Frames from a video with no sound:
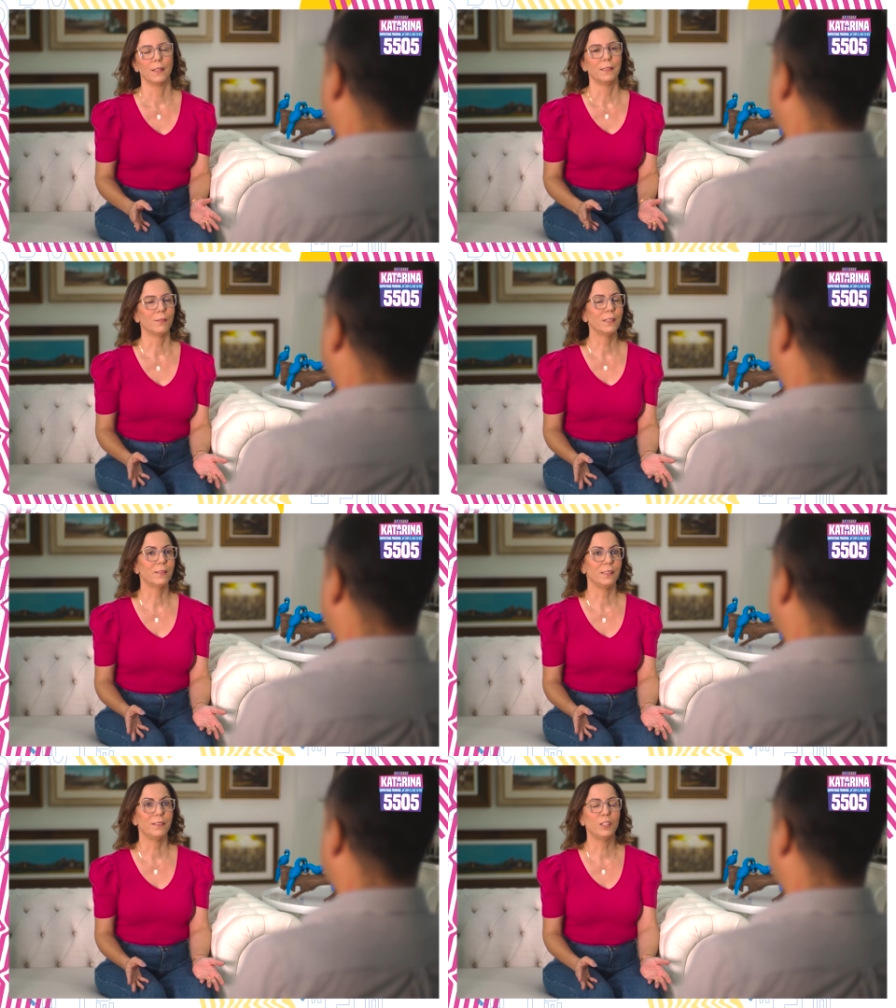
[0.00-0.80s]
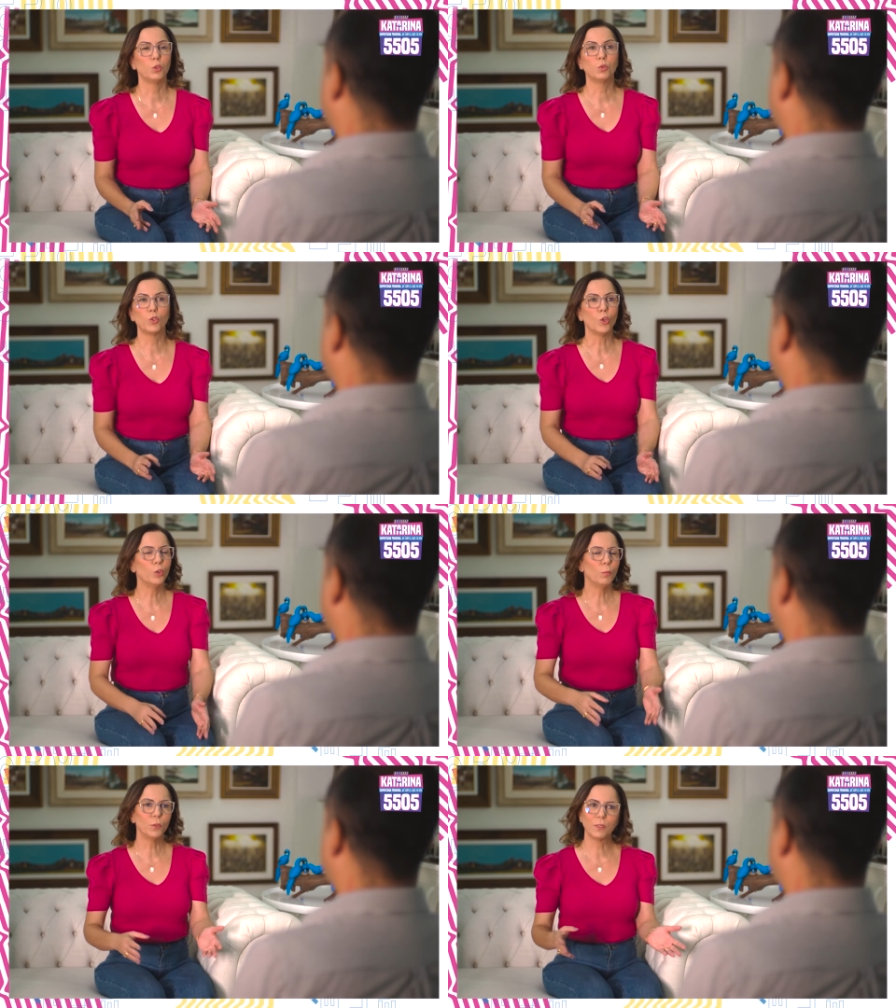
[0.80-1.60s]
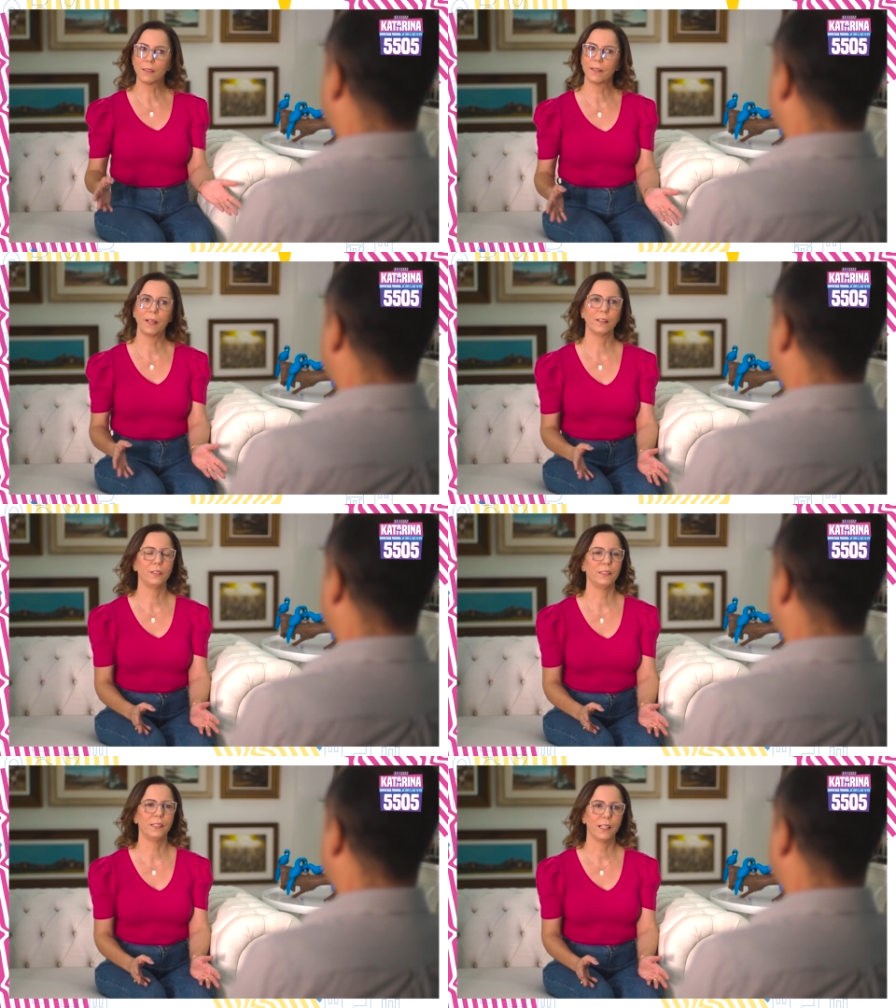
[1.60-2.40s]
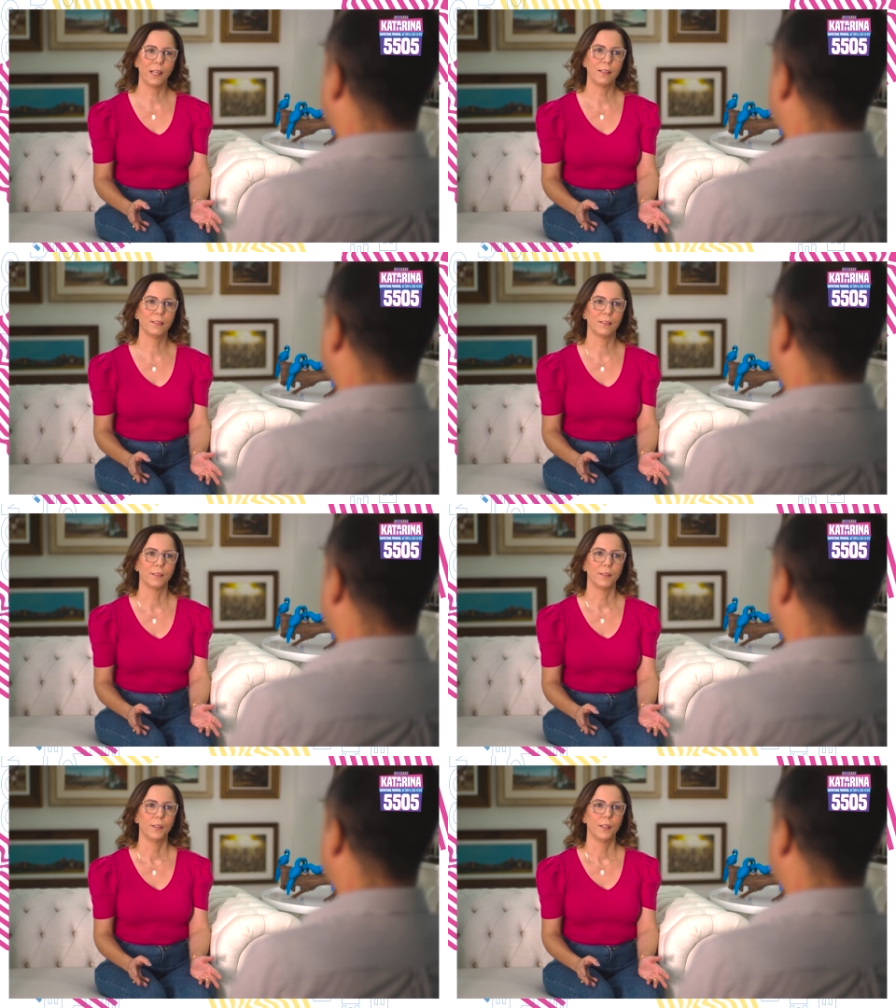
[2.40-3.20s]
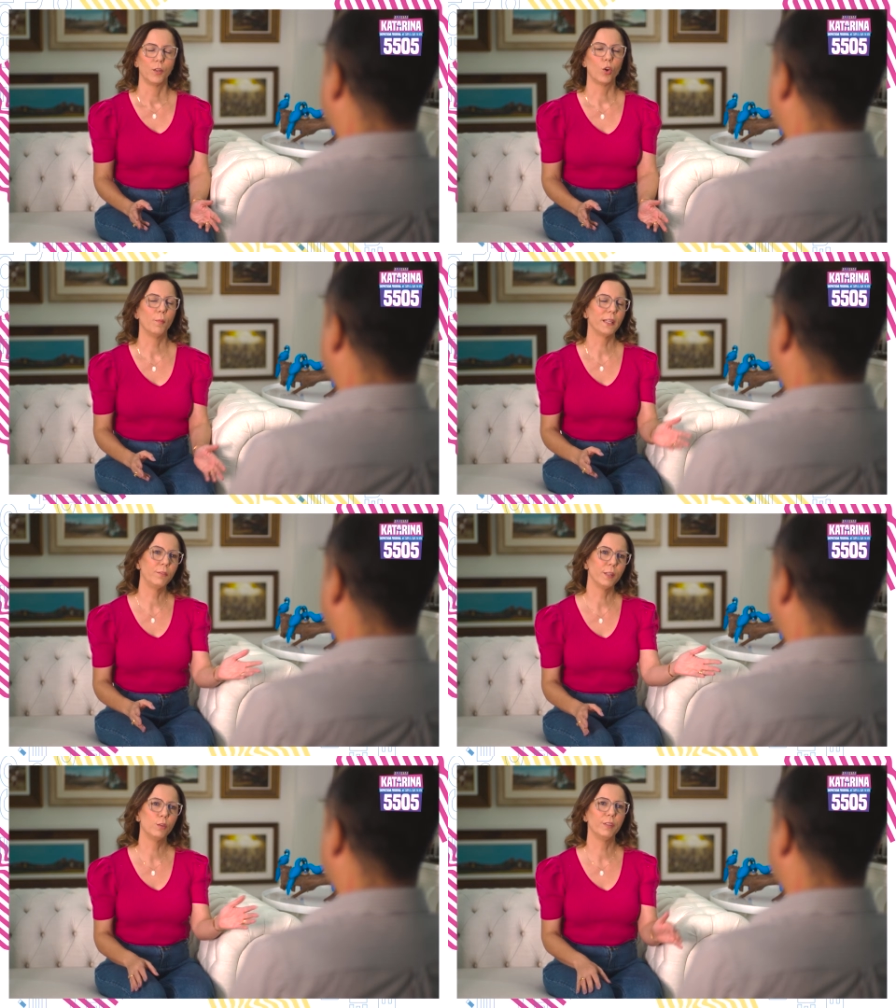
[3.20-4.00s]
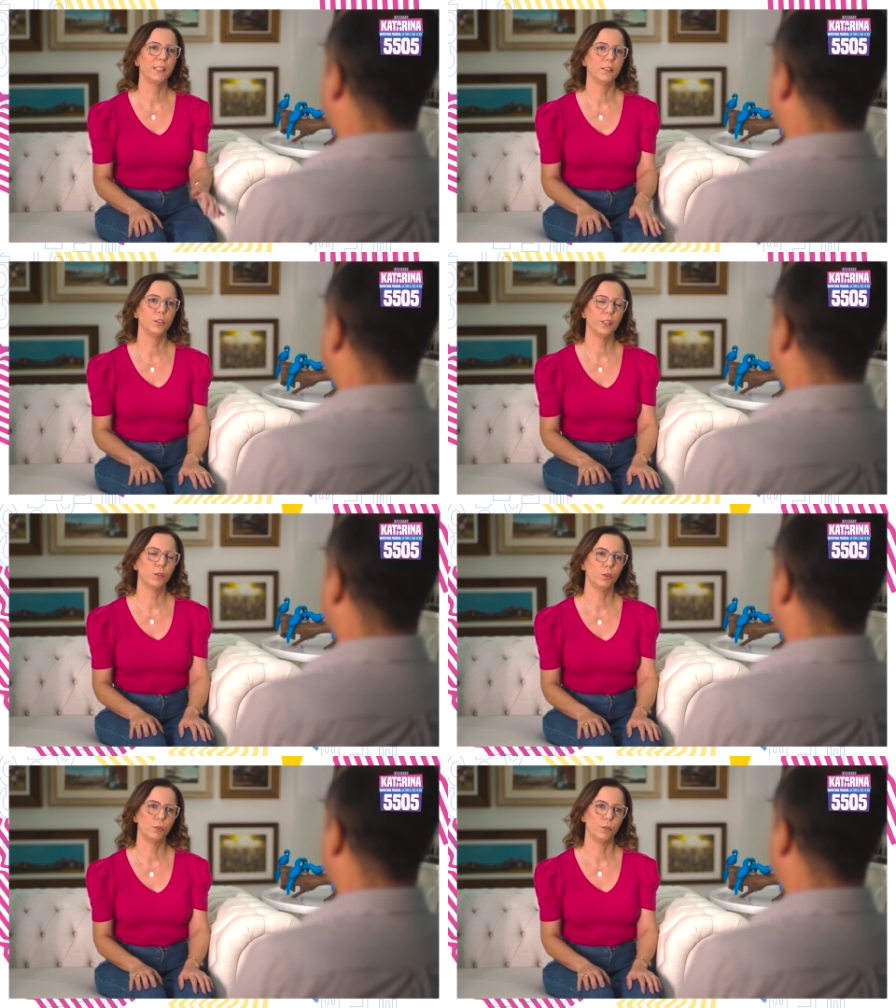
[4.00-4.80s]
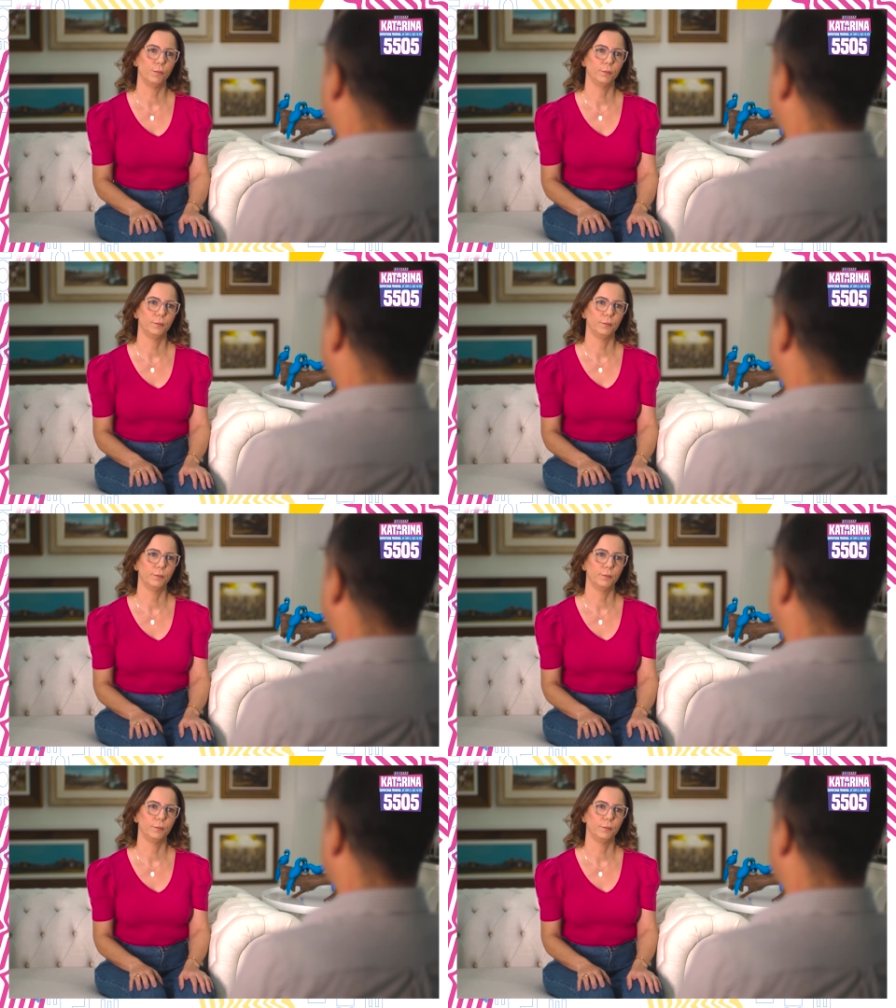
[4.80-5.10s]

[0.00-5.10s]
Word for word: Então, assim, se todo mundo está trancado dentro de casa, como é que fica o vendedor de coco?